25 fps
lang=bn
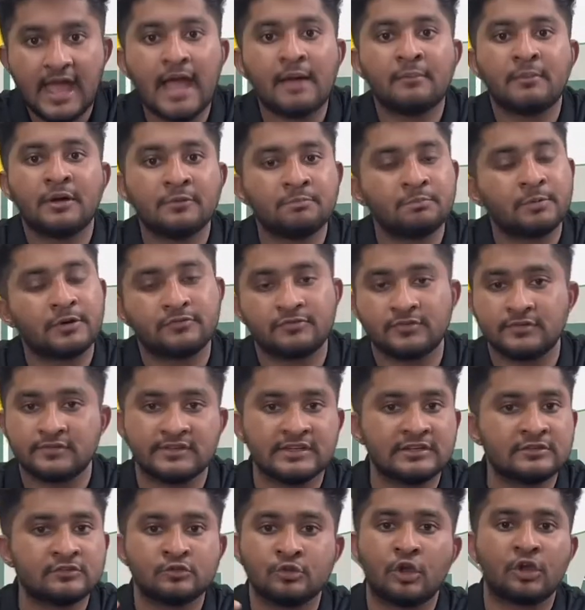আমার প্রেফারেন্স
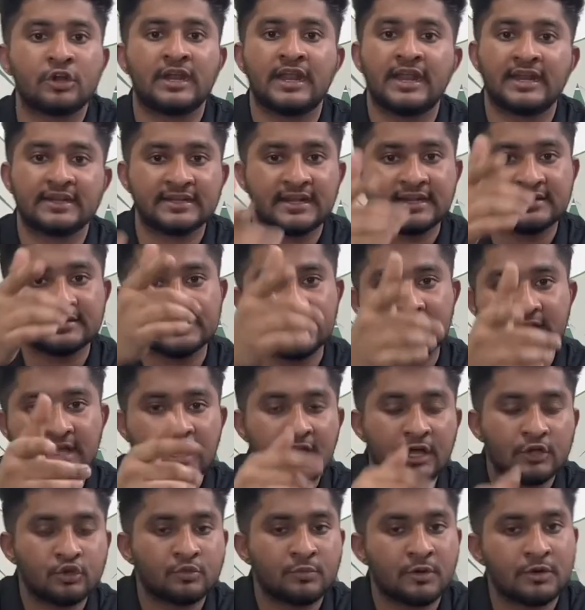ইটস নট লাইক দ্যাট যে
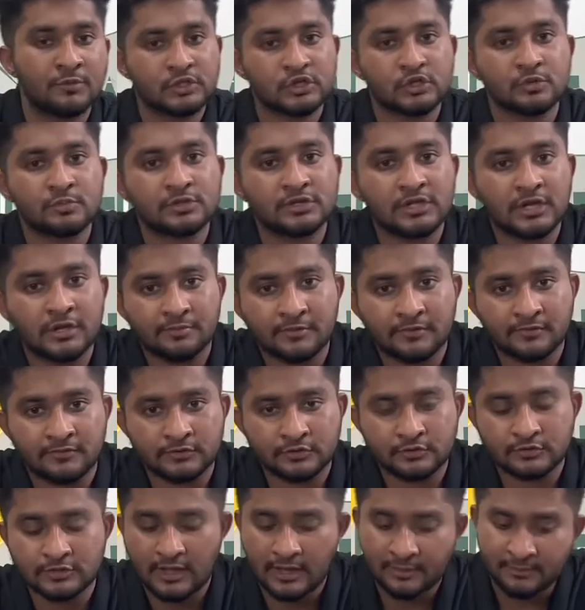তোমার বিশ্ববিদ্যালয়ের
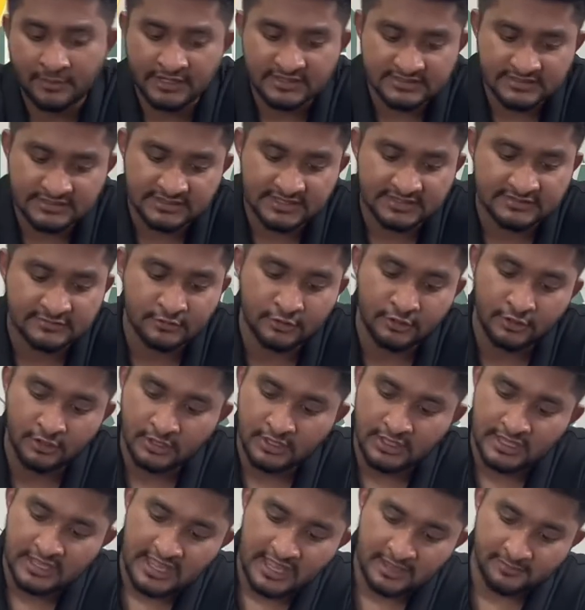প্রেফারেন্স হতো আমার চিন্তা ছিল
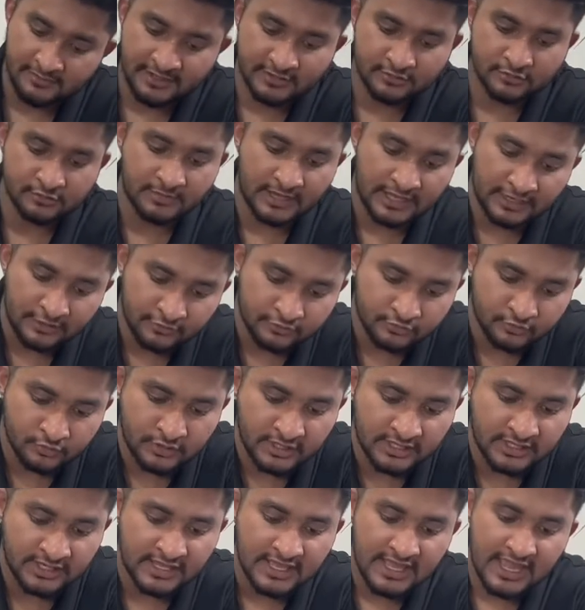আমি একজন ভালো
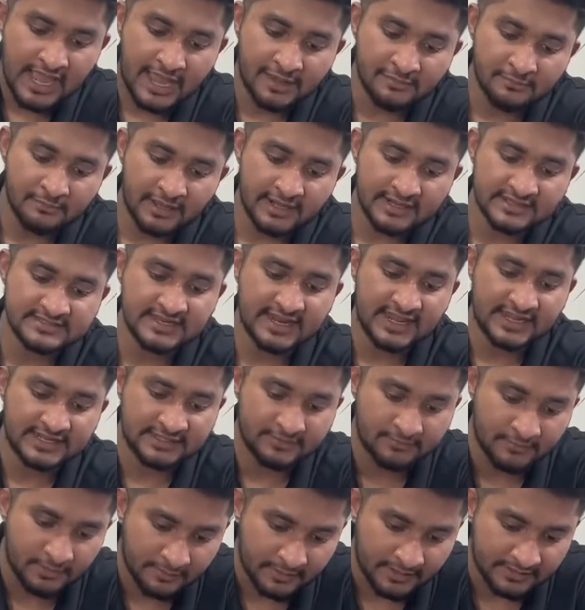স্টুডেন্ট আমি বাংলাদেশের এক
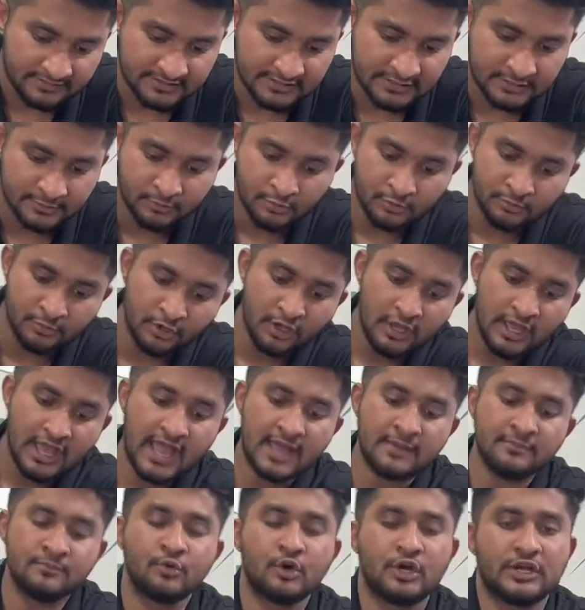নম্বর ভার্সিতে পড়বো
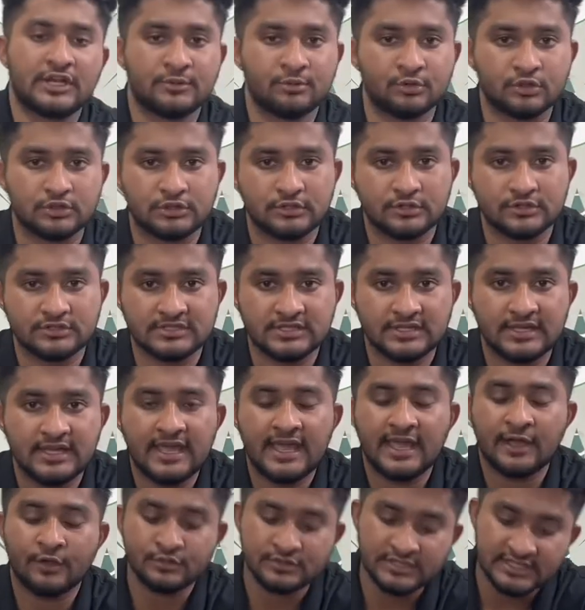আমি বইয়েটা ভর্তি হয়েছি
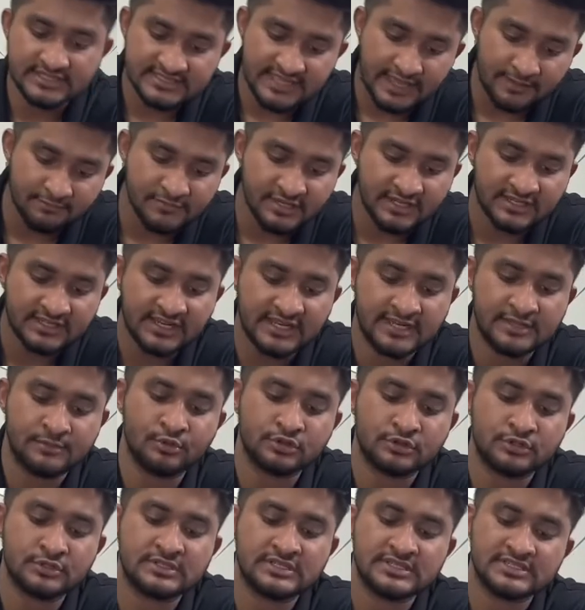এখন যে সাবজেক্টটা নিয়ে
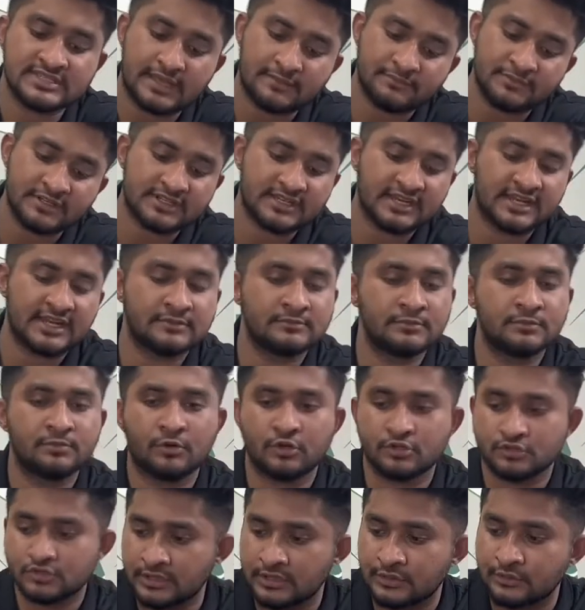ভর্তি হয়েছি সাবজেক্টটা নিয়ে আমি
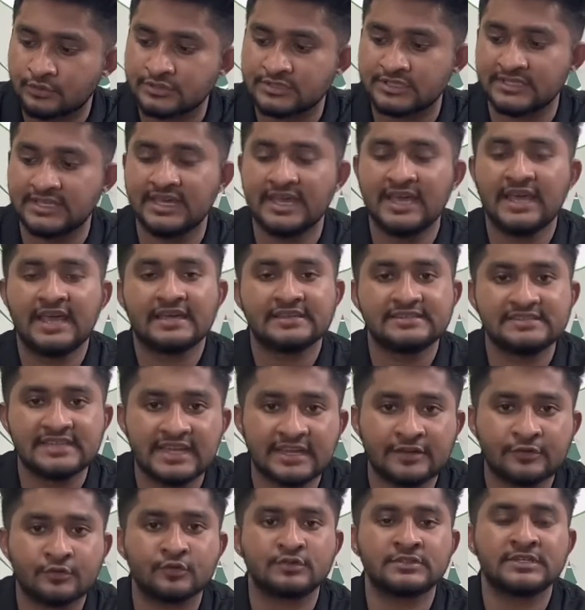পড়াশোনা করছি
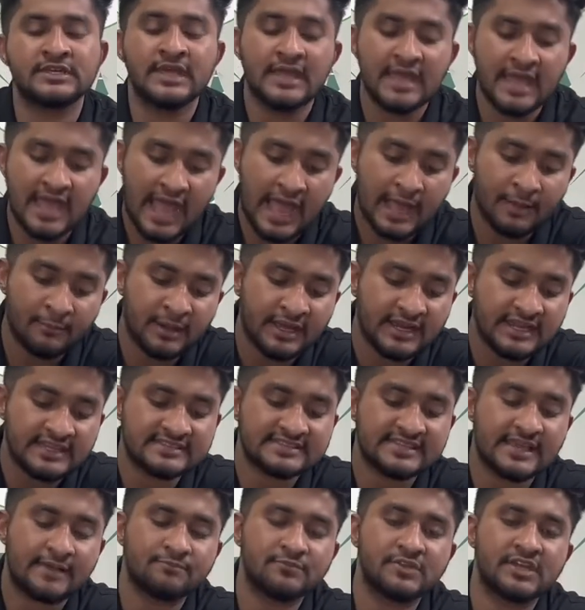জিজ্ঞেস করছি আমার এই
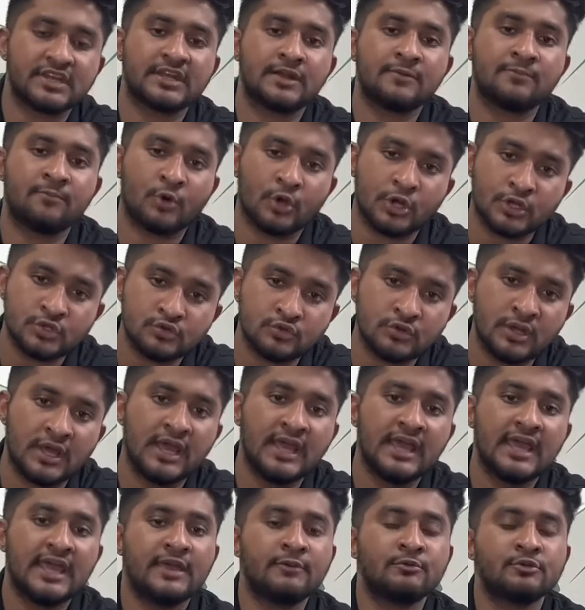সাবজেক্টটার পড়াশোনা
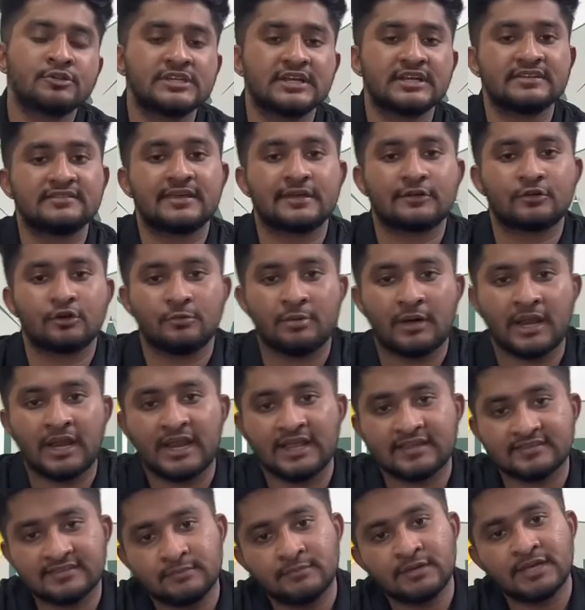এবং সেটা সেক্টর ভালো
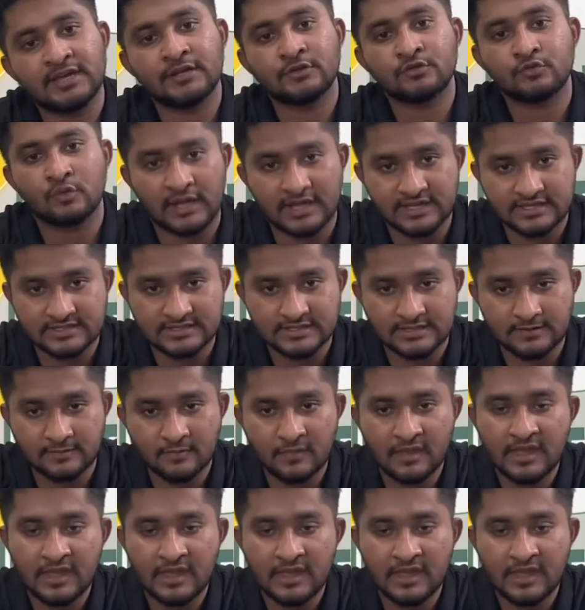লাগছে আমি এখানে চলে আসছি